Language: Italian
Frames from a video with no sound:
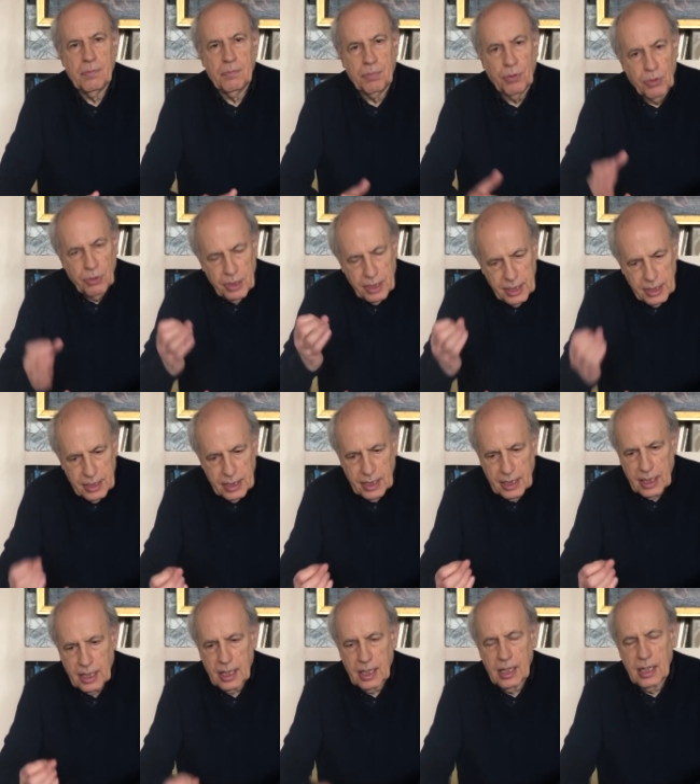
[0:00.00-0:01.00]

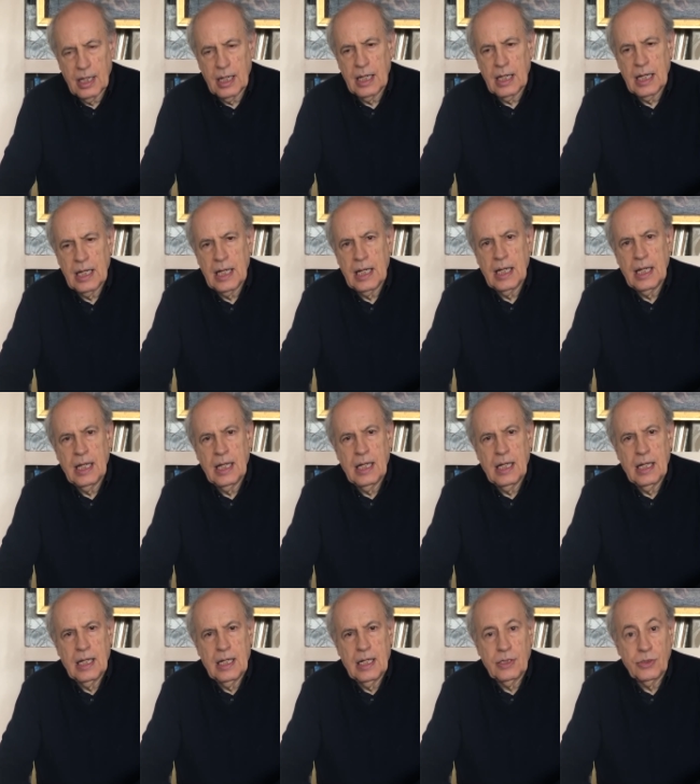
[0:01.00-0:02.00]
politica,
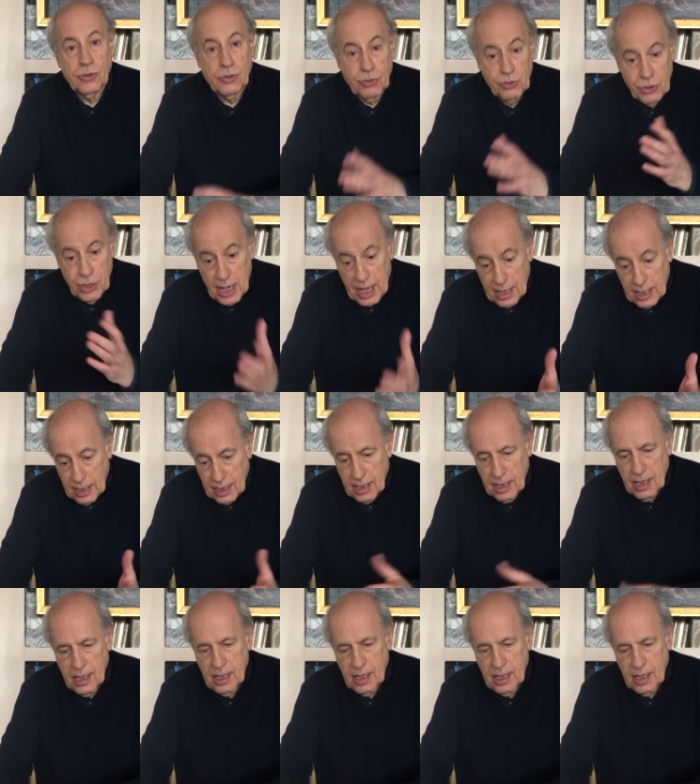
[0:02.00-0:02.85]
sociale,